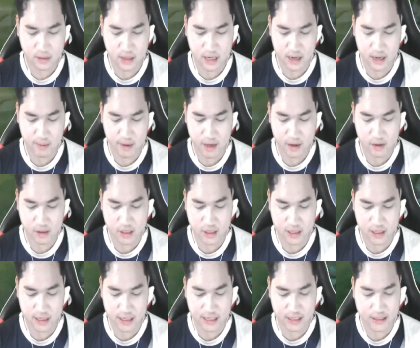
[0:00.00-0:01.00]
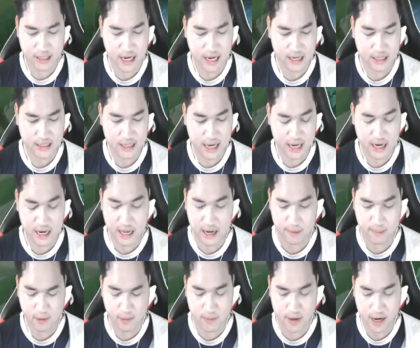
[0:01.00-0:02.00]
ai là mỹ đó chị lên side side lên
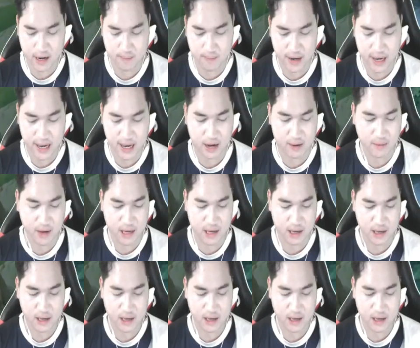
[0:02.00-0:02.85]
làm prom thân page ai là mỹ